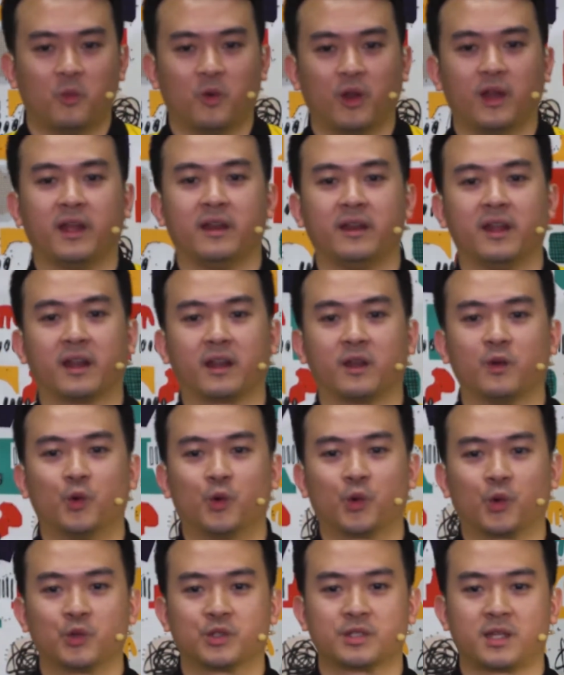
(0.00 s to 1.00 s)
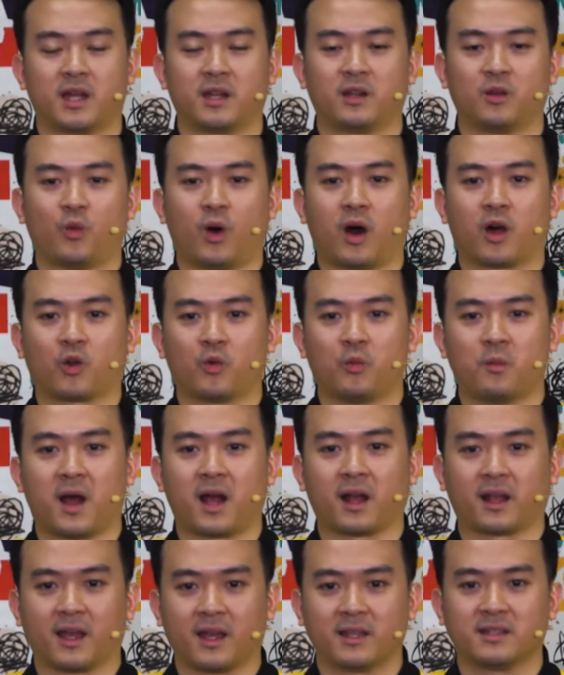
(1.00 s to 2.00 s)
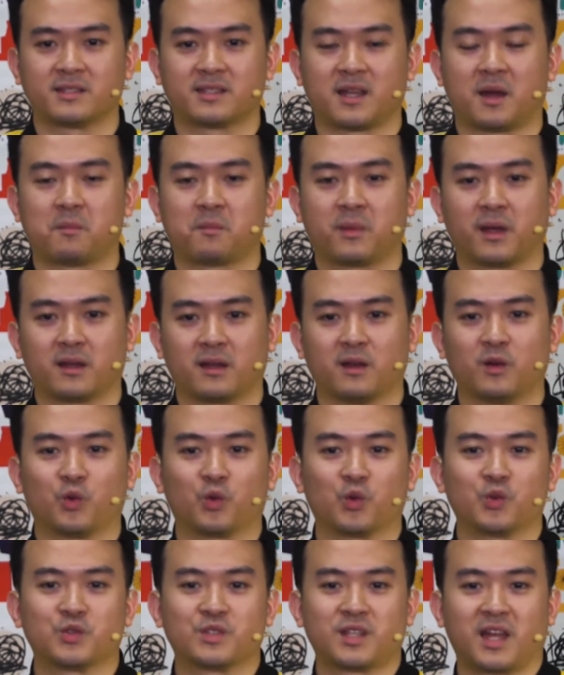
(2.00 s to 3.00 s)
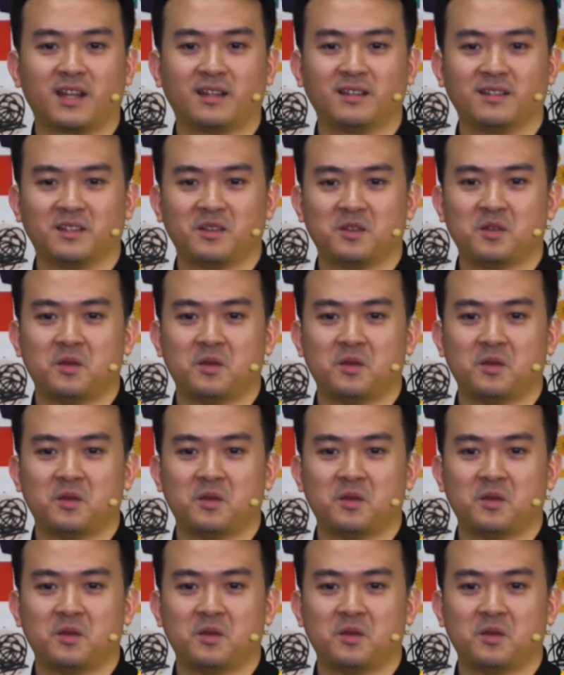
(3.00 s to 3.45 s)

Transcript: mulai dari urusan warung makan sampai ke urusan